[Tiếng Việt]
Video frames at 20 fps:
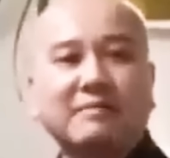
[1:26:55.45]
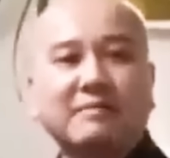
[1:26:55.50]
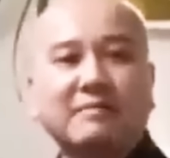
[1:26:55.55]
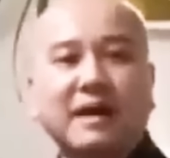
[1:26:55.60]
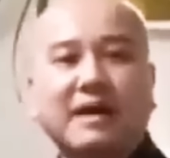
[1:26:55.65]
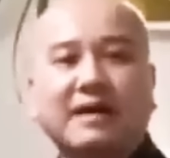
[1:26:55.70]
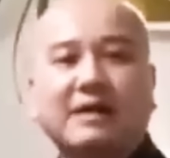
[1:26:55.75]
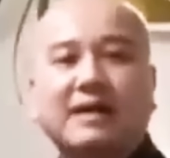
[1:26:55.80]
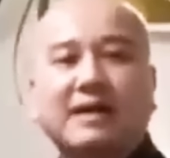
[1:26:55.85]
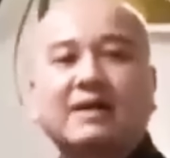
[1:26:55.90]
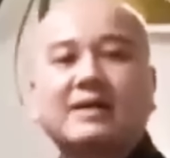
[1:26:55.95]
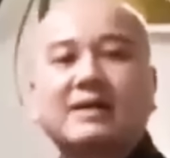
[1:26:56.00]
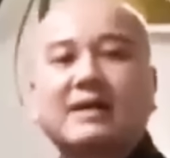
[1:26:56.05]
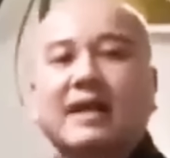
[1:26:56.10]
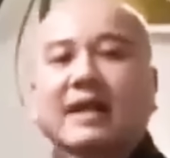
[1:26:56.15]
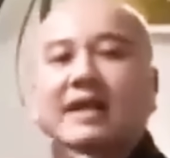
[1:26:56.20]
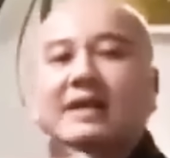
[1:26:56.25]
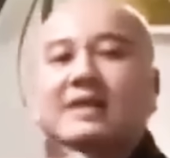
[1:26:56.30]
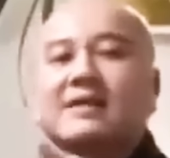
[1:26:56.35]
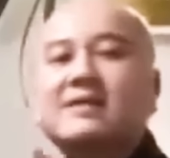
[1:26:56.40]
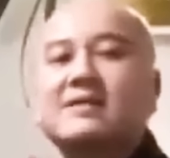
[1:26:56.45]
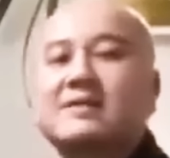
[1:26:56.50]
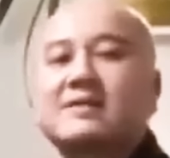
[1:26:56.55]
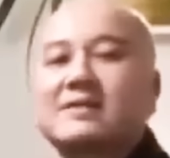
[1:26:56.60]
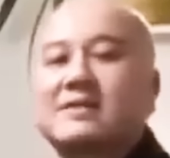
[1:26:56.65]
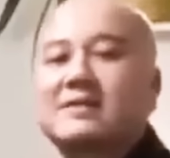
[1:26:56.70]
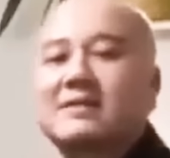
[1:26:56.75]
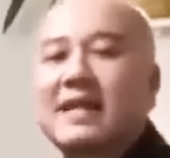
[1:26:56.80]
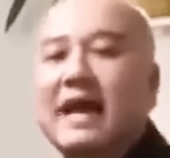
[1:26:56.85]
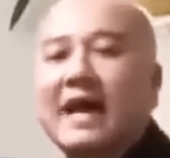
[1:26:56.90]
bằng cách lấy
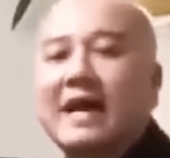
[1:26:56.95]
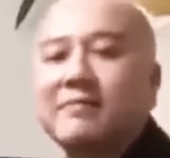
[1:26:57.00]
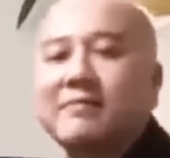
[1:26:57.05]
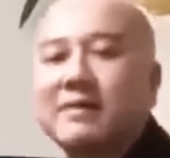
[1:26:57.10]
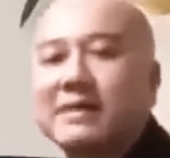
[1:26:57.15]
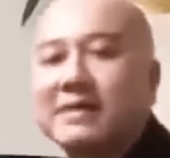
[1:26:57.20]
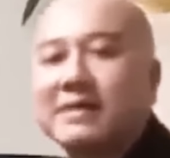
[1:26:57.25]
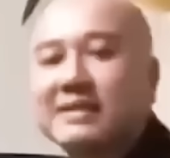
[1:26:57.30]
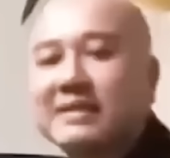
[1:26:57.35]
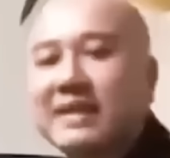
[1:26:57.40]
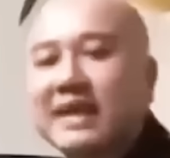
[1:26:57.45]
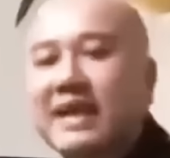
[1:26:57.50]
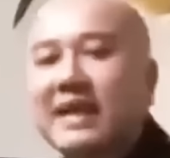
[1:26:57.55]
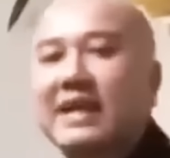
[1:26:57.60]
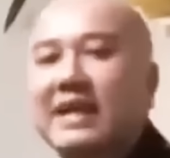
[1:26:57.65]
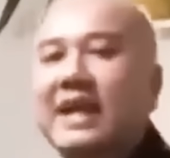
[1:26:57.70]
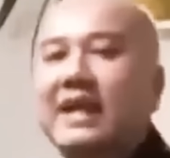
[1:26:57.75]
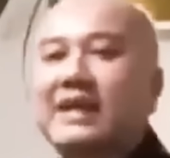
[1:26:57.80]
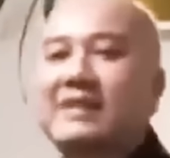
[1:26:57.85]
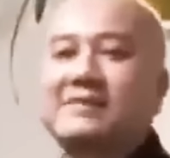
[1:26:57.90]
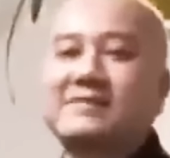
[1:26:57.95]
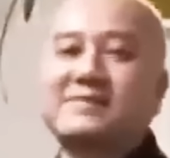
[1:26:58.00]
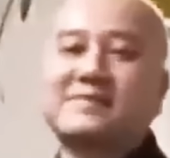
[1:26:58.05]
tay mình che lại.